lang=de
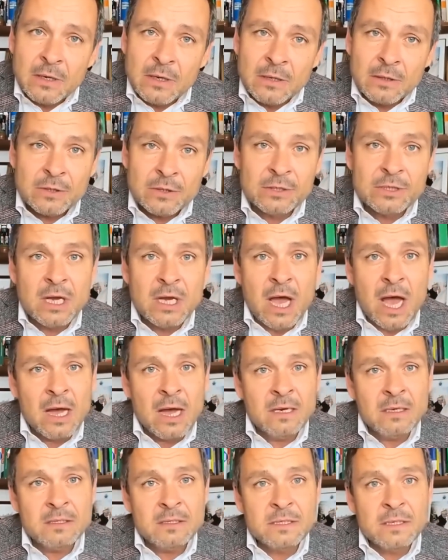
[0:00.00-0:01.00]
dass sie
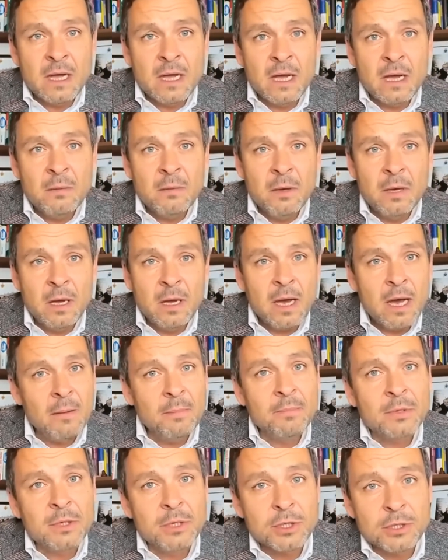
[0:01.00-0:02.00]
Angst habe,
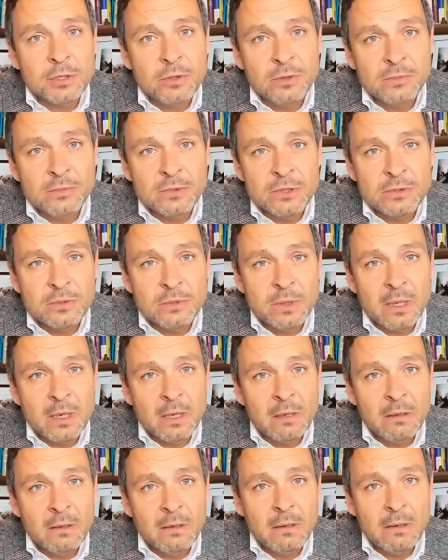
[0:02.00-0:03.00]
abgeschoben zu
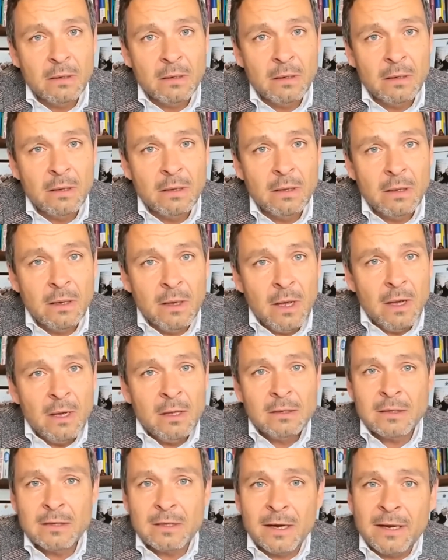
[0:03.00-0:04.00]
werden.
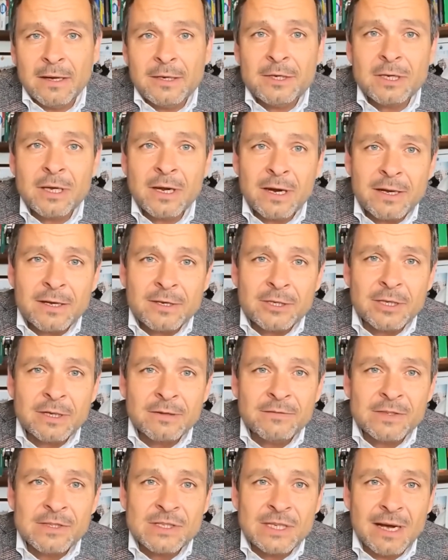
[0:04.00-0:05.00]
Der deutsche
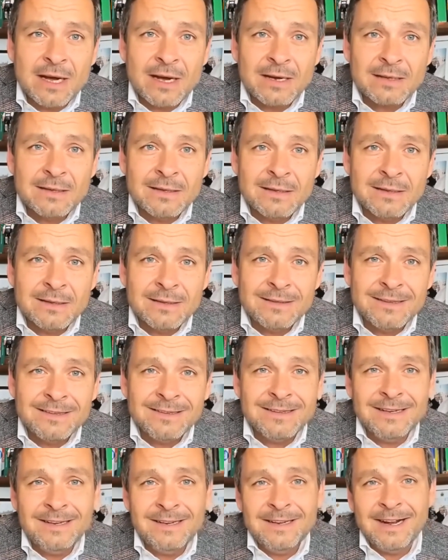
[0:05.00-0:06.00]
Rechtsstaat versagte, denn
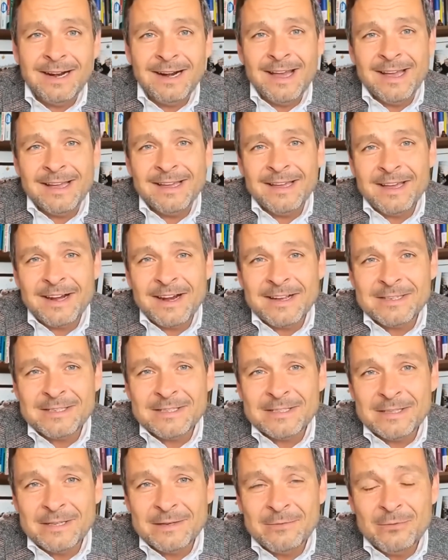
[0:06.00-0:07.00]
die illegal
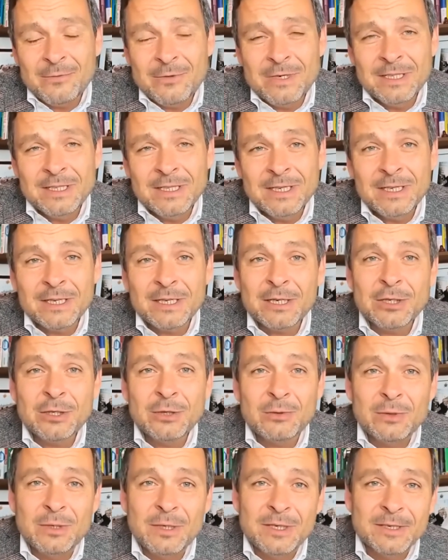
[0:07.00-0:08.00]
Eingereiste wurde
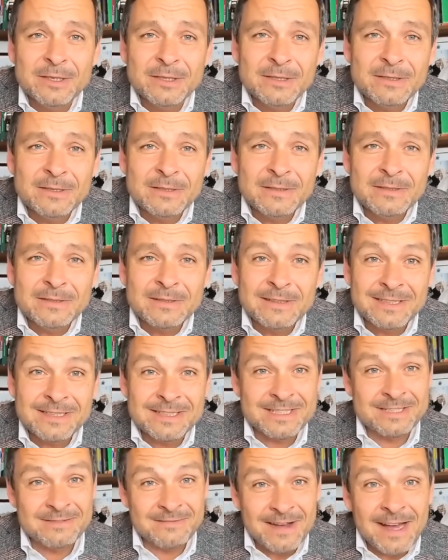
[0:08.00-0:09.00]
geduldet.
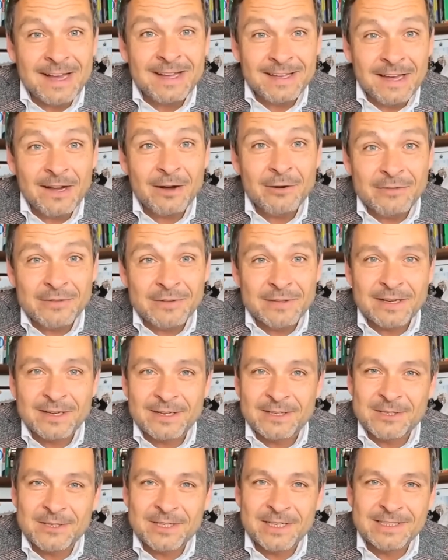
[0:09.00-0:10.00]
Das war ihr
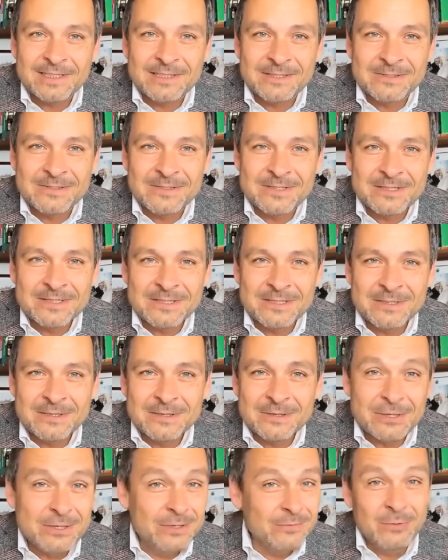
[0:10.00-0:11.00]
Aufenthaltsstatus.
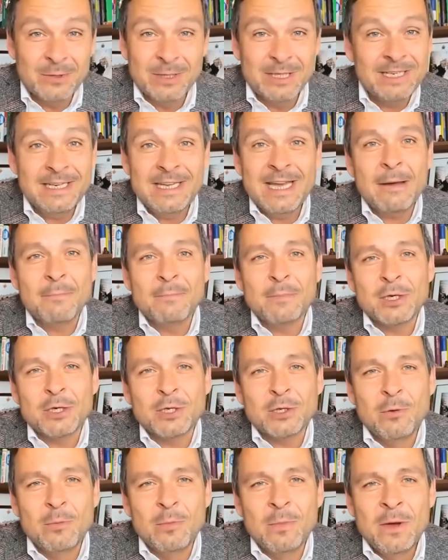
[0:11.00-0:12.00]
Sie wurde nie
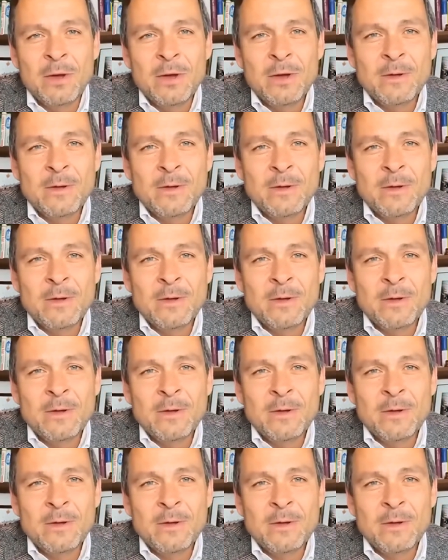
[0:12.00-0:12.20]
abgeschoben,